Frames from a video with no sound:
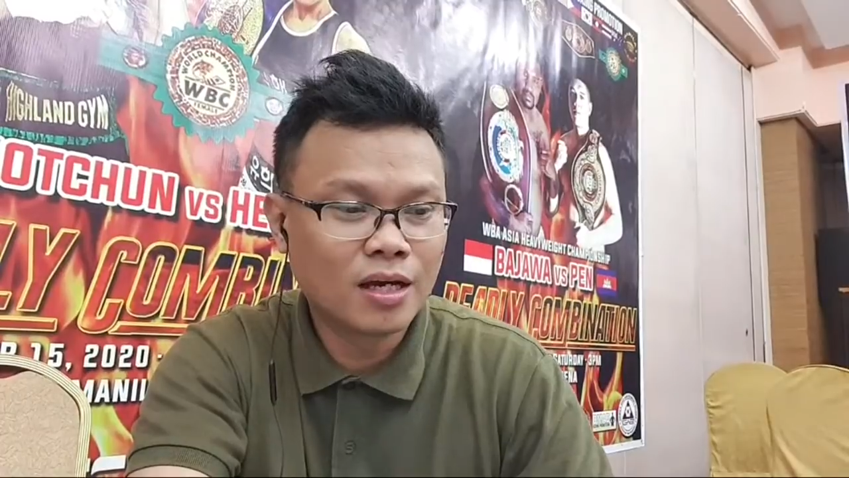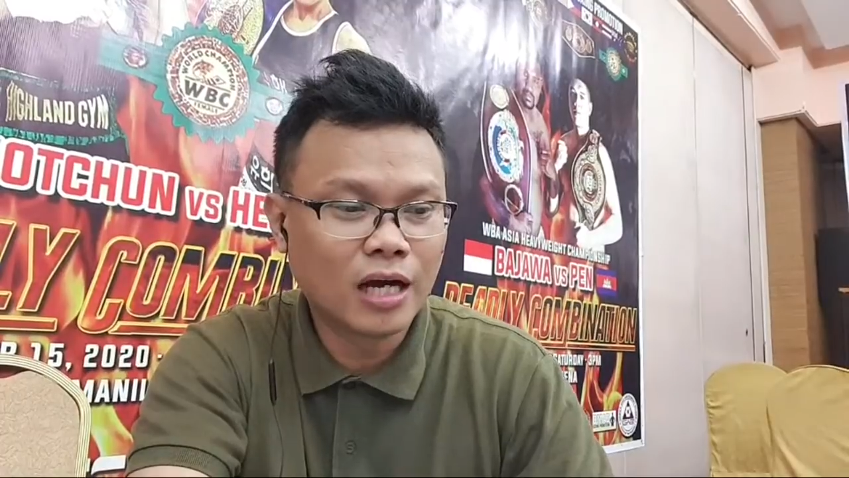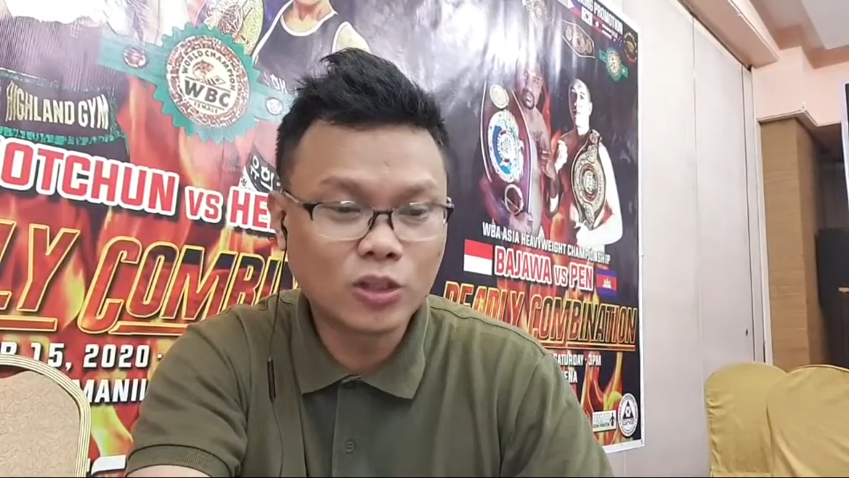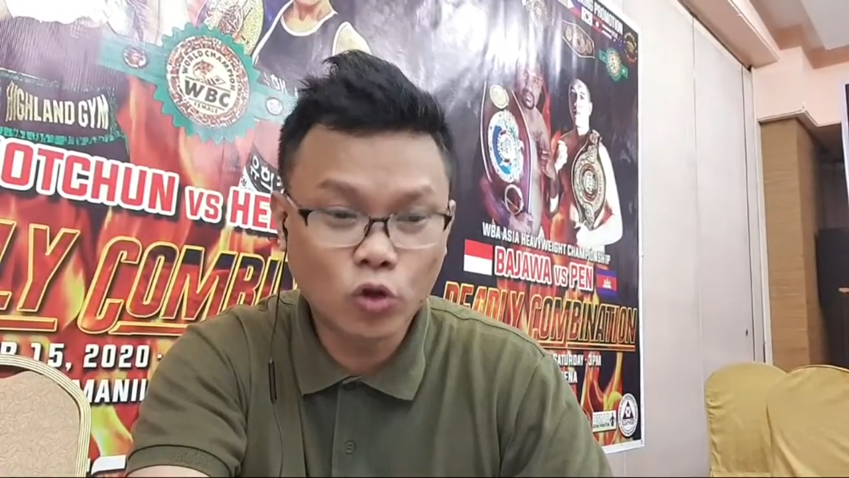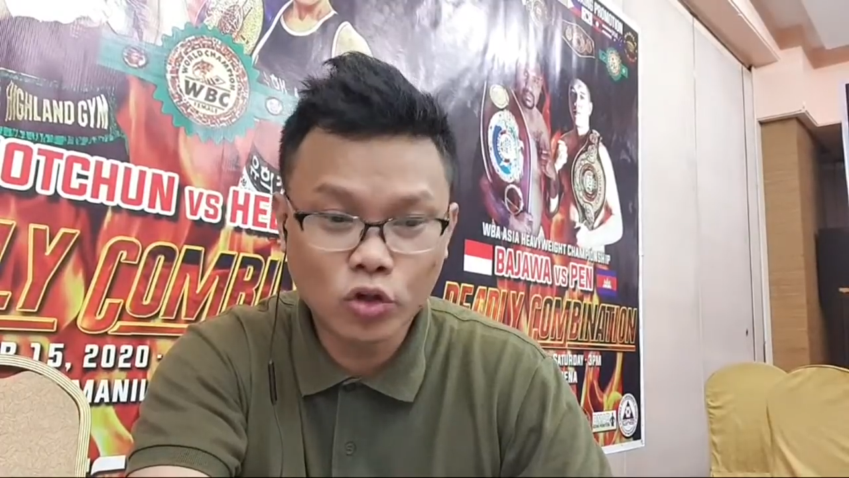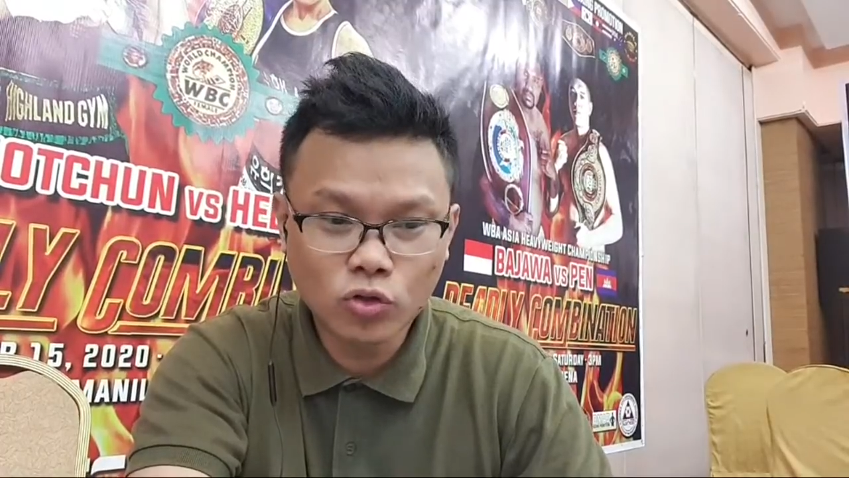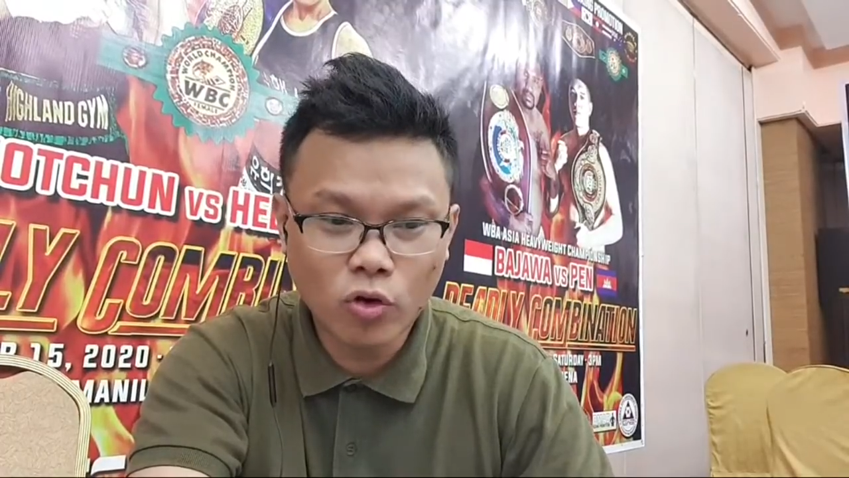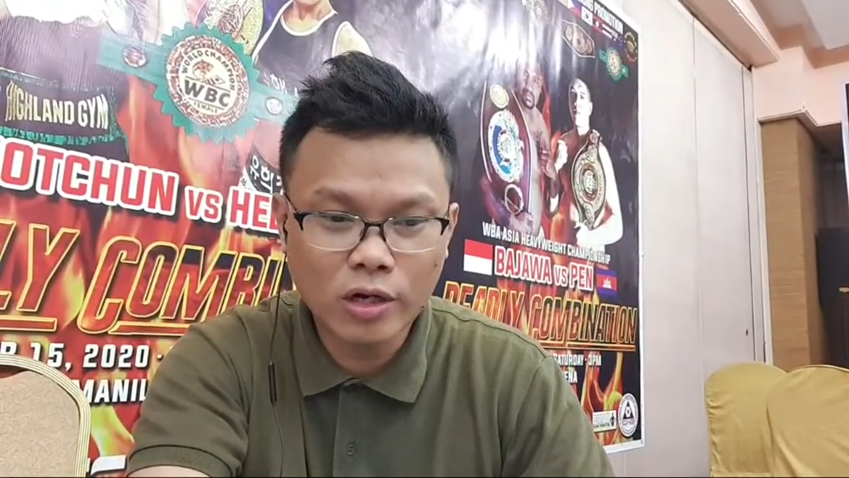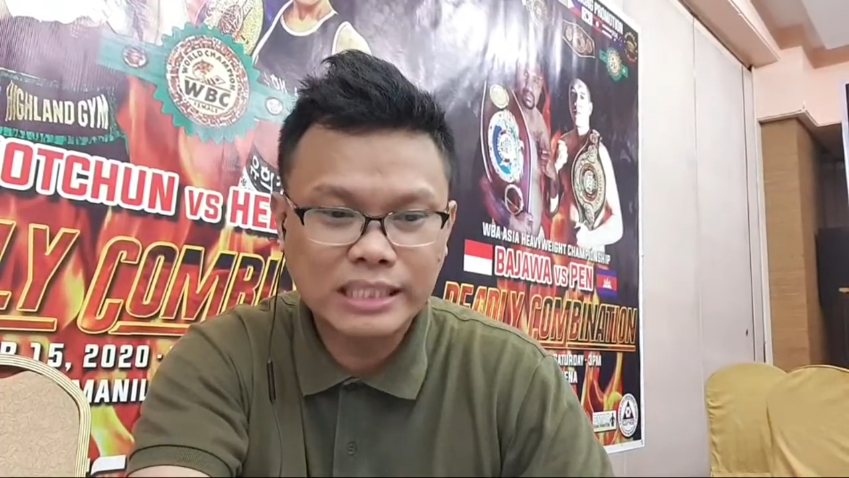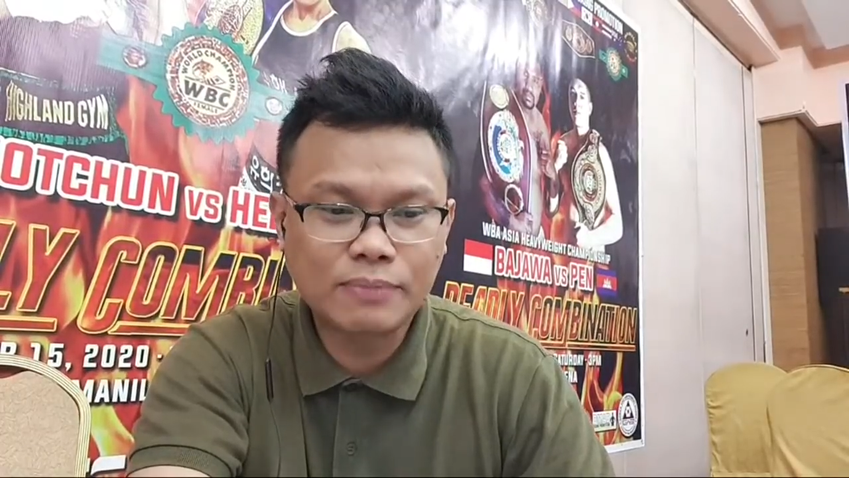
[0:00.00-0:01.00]
Ador
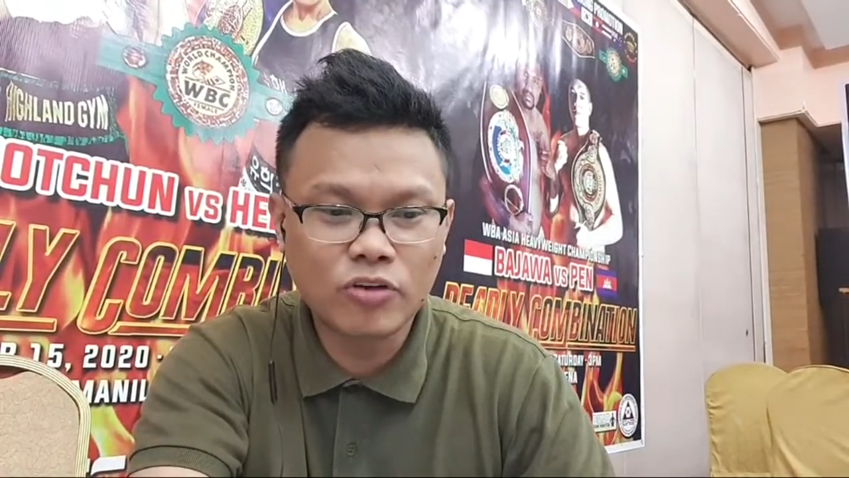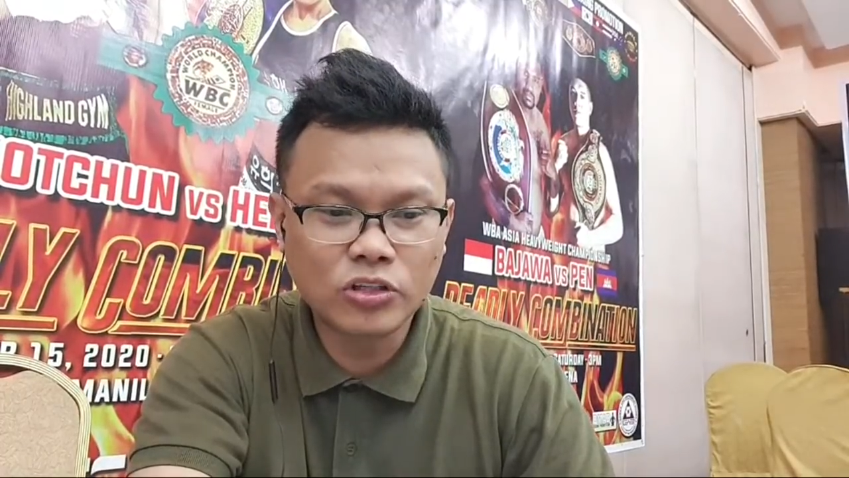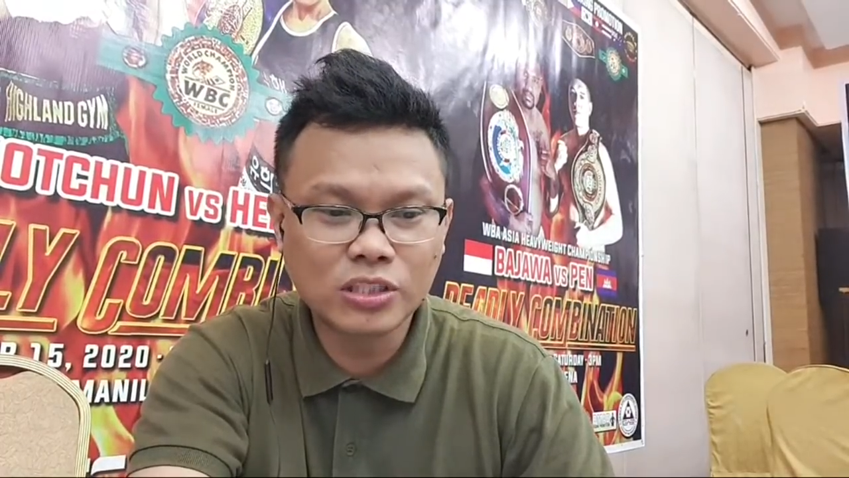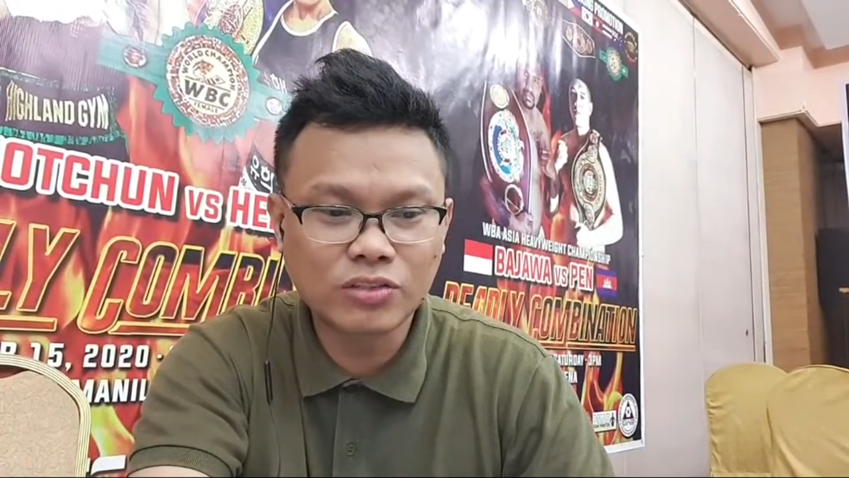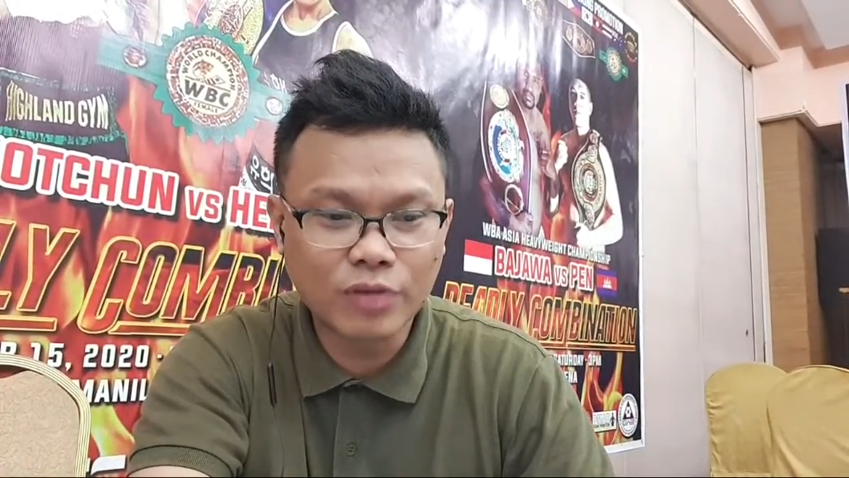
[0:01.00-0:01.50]
Torres versus